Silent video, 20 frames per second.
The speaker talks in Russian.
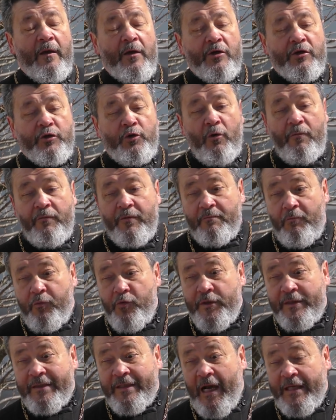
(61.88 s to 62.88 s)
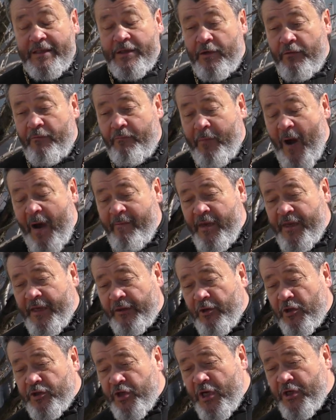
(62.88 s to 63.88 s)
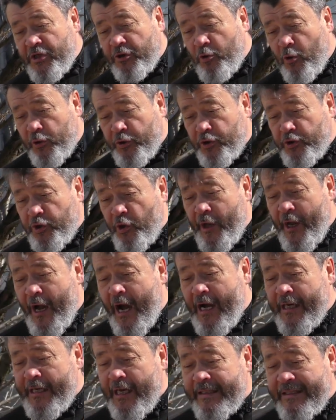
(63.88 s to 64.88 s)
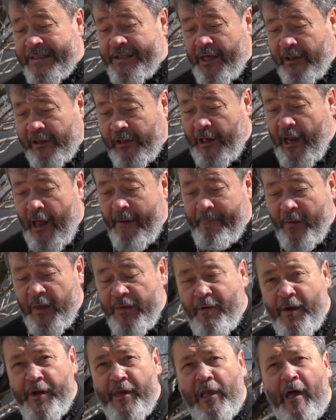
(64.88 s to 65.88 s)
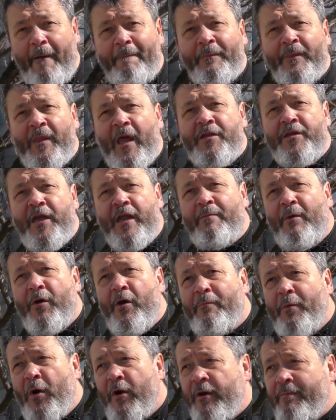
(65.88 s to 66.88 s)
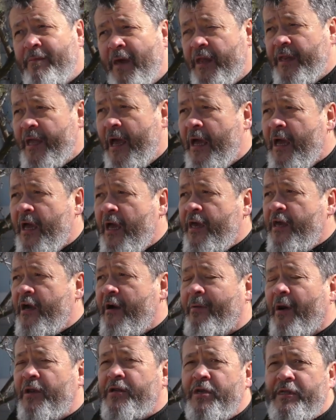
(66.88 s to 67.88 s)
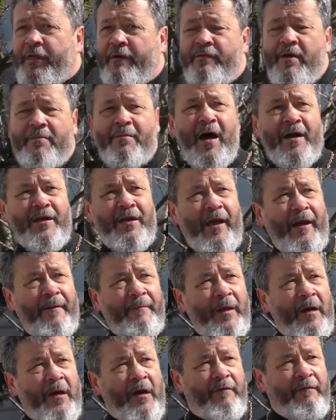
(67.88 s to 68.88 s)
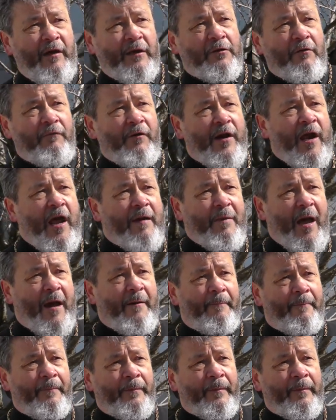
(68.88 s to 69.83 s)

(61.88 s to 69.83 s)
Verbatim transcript: что будет сказано в память этой женщины, то, что она сделала. Она предварила на день мое погребение. И обратите внимание, в это время